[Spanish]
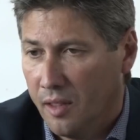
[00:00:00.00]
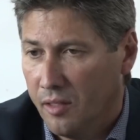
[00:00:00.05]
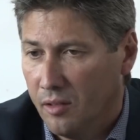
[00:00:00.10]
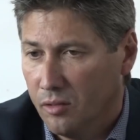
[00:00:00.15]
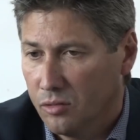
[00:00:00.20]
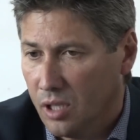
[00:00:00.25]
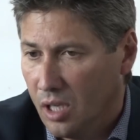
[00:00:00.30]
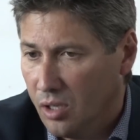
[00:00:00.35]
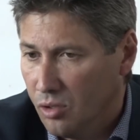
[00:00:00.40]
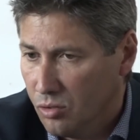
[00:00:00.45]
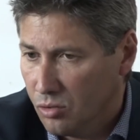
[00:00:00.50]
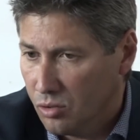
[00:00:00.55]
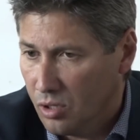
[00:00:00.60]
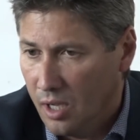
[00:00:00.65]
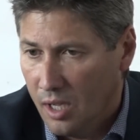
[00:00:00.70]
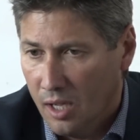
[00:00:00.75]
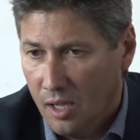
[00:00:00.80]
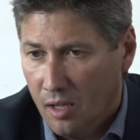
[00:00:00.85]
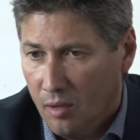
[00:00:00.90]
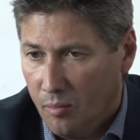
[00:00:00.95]
hace dos años,
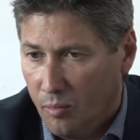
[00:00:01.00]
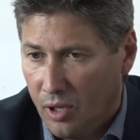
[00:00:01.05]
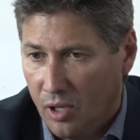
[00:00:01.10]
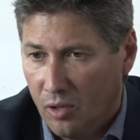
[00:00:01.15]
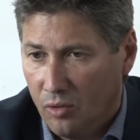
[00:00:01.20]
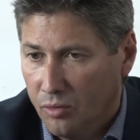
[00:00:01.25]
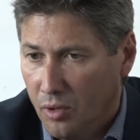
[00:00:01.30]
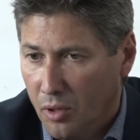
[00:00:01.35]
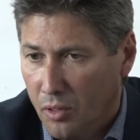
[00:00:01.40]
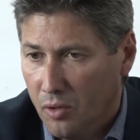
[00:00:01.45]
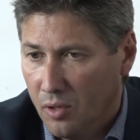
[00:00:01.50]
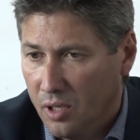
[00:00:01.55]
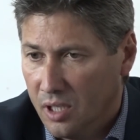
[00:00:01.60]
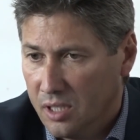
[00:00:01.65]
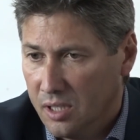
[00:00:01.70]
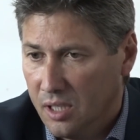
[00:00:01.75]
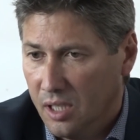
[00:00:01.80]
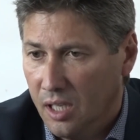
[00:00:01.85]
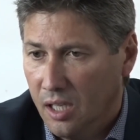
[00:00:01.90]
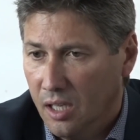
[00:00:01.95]
porque
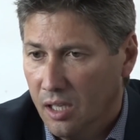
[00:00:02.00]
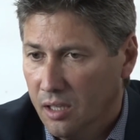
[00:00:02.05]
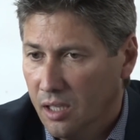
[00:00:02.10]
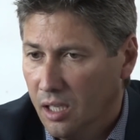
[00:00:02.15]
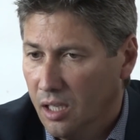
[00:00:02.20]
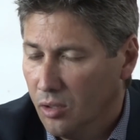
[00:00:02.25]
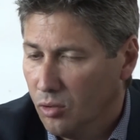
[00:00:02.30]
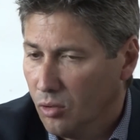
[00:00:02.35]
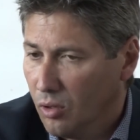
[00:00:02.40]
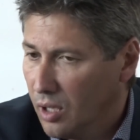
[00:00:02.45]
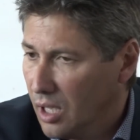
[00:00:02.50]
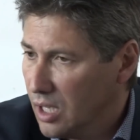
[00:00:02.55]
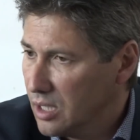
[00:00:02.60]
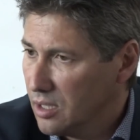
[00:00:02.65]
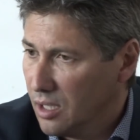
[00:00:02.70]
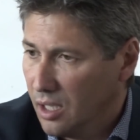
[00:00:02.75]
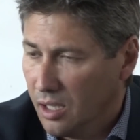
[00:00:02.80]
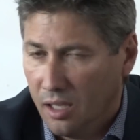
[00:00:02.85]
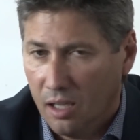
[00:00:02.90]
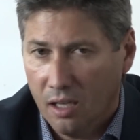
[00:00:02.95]
condiciones tiene,
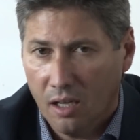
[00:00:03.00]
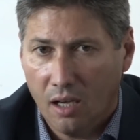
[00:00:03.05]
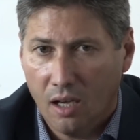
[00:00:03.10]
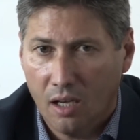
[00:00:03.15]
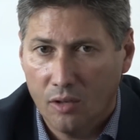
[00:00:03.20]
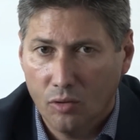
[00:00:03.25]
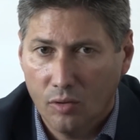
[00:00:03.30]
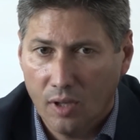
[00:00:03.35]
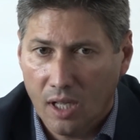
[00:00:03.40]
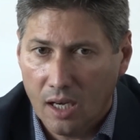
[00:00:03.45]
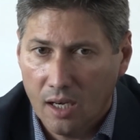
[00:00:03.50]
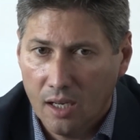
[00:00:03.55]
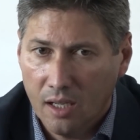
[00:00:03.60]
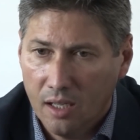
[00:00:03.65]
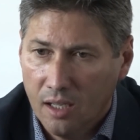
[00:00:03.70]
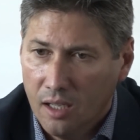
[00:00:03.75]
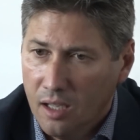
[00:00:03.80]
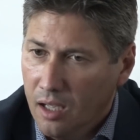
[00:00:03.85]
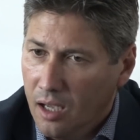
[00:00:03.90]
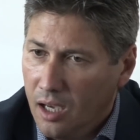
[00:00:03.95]
todas, hay que
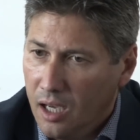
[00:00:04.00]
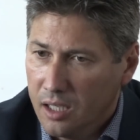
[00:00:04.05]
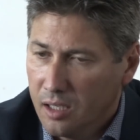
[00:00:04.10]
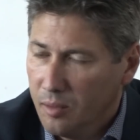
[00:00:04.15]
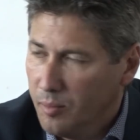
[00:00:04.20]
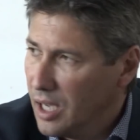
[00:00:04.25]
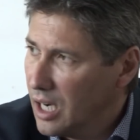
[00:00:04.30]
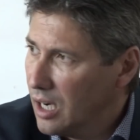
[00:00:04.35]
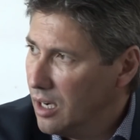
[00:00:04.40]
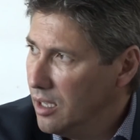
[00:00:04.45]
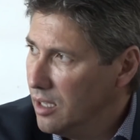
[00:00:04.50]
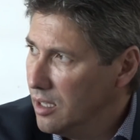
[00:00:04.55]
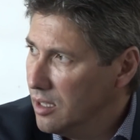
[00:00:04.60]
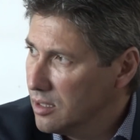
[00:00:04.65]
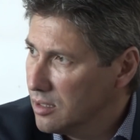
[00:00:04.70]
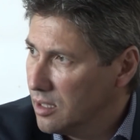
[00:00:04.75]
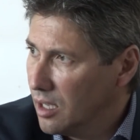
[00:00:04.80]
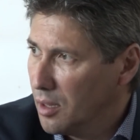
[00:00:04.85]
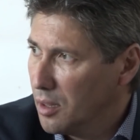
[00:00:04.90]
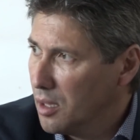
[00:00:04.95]
ayudarle, animarle y
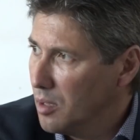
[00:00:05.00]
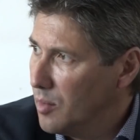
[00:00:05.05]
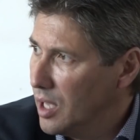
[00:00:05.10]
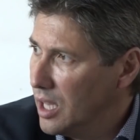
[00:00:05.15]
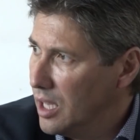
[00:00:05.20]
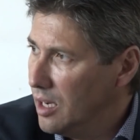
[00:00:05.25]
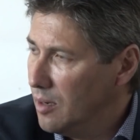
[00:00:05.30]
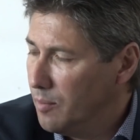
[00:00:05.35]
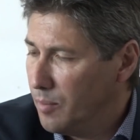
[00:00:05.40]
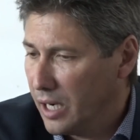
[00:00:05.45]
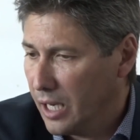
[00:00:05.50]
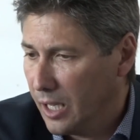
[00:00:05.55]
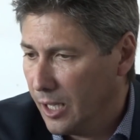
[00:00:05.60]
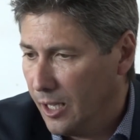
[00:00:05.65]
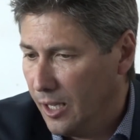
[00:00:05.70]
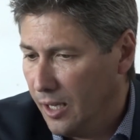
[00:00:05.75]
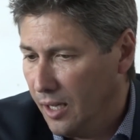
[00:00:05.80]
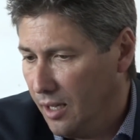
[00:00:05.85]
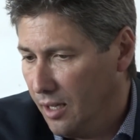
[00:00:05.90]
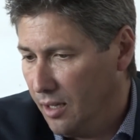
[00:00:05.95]
estar encima de él para
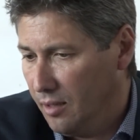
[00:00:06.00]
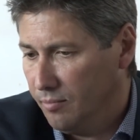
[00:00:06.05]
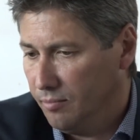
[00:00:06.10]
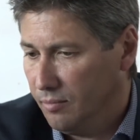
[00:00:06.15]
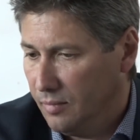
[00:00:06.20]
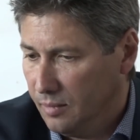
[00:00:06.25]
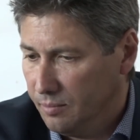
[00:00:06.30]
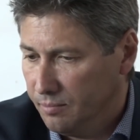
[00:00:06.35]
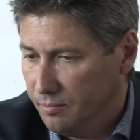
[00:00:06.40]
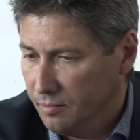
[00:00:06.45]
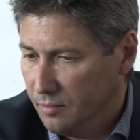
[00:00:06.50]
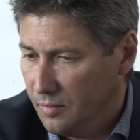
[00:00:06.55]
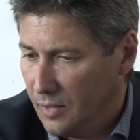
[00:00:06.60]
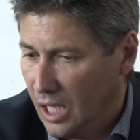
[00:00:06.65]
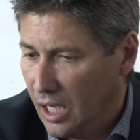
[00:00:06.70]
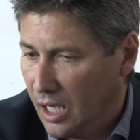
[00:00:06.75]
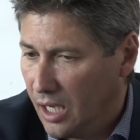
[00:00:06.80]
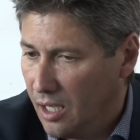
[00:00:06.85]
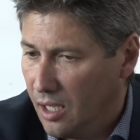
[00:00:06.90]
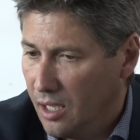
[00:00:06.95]
que mm,
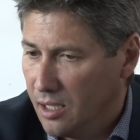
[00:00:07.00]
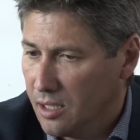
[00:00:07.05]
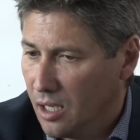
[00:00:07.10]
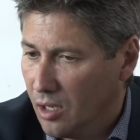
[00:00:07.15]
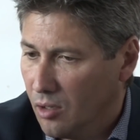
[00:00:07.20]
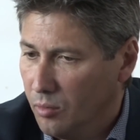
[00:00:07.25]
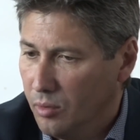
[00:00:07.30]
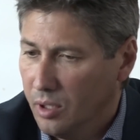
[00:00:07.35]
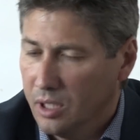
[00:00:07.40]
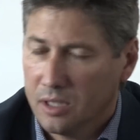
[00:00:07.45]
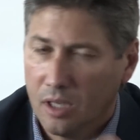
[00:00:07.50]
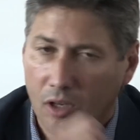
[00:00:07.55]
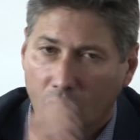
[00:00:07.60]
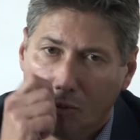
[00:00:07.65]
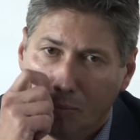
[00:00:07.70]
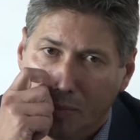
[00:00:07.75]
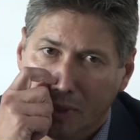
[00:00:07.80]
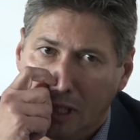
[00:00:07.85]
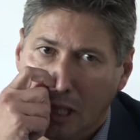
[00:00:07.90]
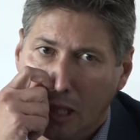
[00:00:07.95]
tenga esa, esa
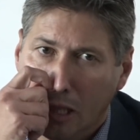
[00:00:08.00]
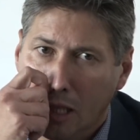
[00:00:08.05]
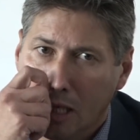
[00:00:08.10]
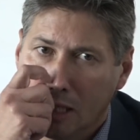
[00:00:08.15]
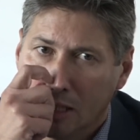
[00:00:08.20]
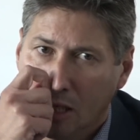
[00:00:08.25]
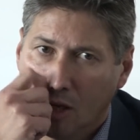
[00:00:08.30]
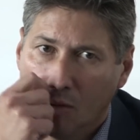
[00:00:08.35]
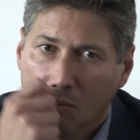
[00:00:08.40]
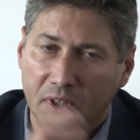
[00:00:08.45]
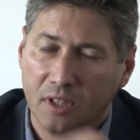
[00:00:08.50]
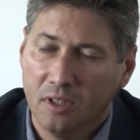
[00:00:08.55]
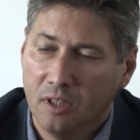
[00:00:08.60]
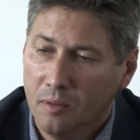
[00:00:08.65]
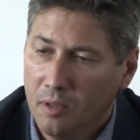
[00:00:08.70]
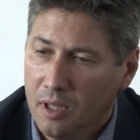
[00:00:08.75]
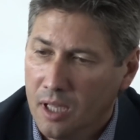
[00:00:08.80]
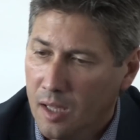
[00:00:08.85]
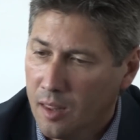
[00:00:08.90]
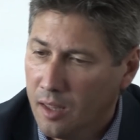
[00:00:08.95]
competencia, esa
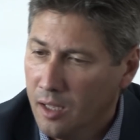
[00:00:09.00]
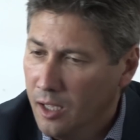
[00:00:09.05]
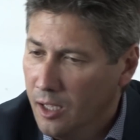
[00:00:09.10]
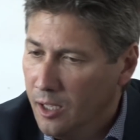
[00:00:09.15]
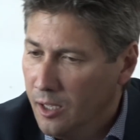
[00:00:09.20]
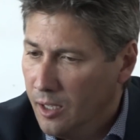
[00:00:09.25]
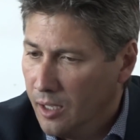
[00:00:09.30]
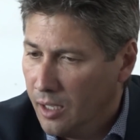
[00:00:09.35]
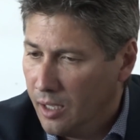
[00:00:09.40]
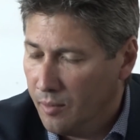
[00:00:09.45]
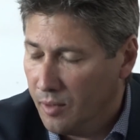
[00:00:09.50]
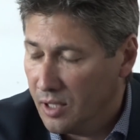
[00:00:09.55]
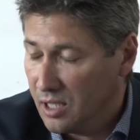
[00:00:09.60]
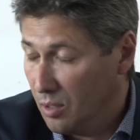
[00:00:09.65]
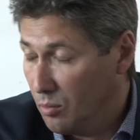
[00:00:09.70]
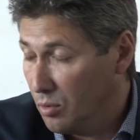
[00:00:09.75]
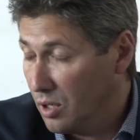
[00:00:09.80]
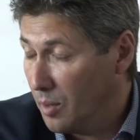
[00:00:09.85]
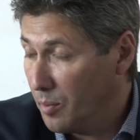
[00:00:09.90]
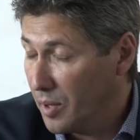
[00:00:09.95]
competitividad que va a
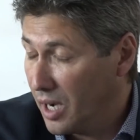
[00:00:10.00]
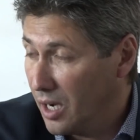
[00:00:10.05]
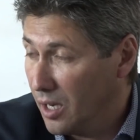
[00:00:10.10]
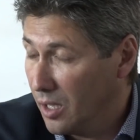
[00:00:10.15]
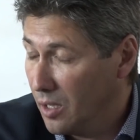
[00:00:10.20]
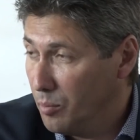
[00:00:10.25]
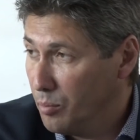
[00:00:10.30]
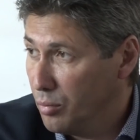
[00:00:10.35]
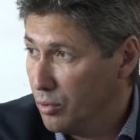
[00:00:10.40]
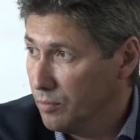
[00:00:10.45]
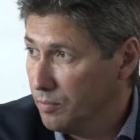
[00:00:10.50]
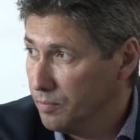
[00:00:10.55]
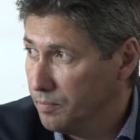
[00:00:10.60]
ser buena para el equipo